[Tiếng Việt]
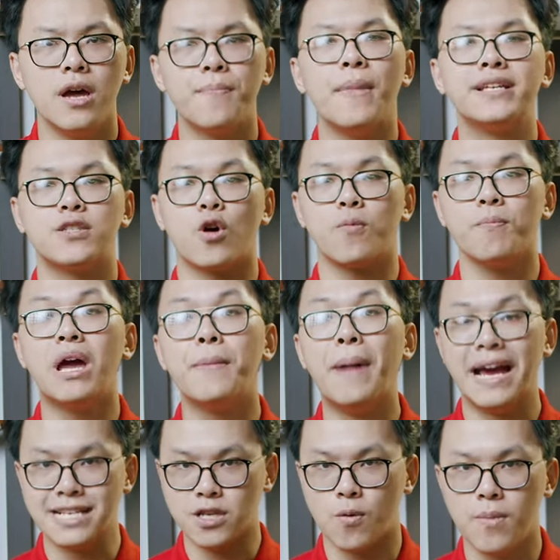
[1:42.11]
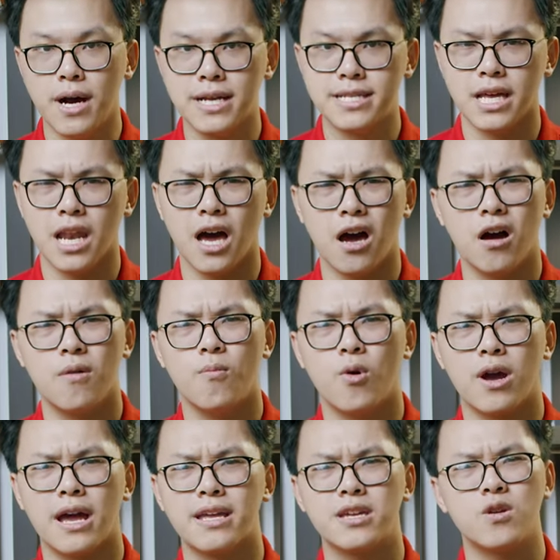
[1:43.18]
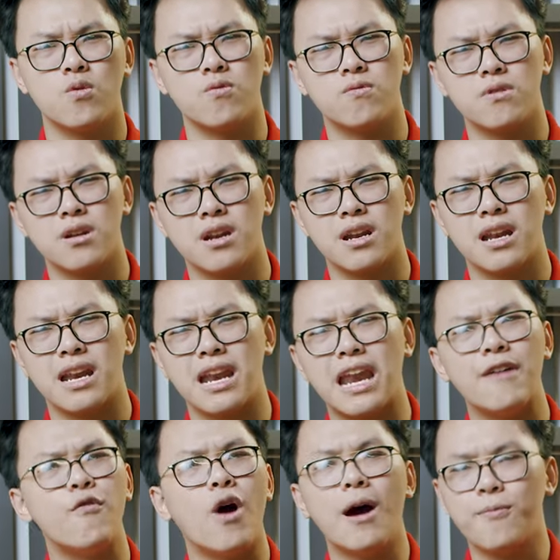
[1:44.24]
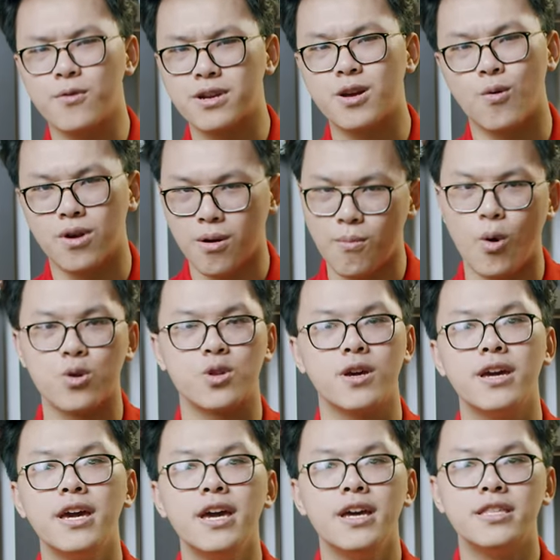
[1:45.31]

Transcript: B760 chỉ là một cái kiểu level up thôi, kiểu cỡ 1 thôi ấy,